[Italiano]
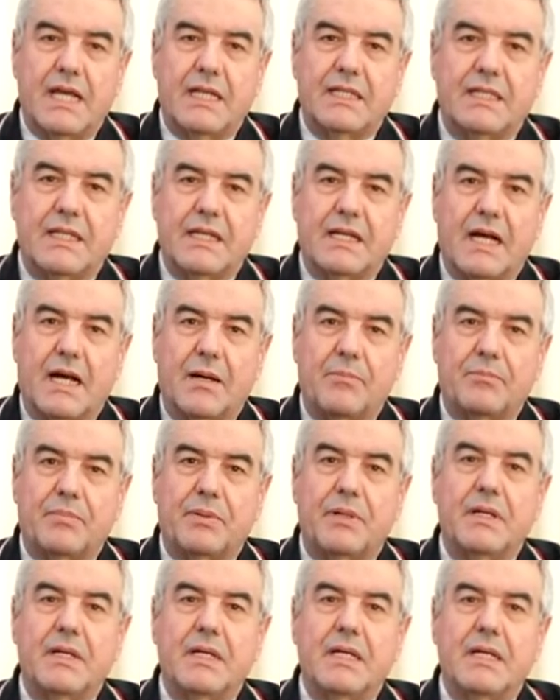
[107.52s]

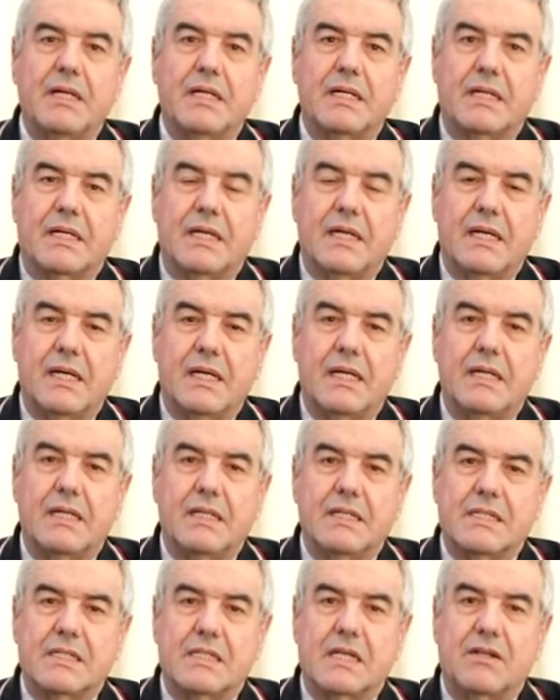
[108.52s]
handicap che
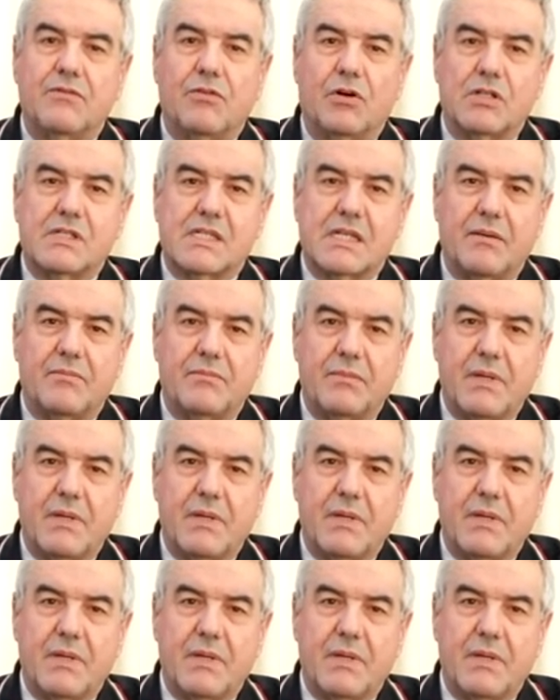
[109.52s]
si rivolse a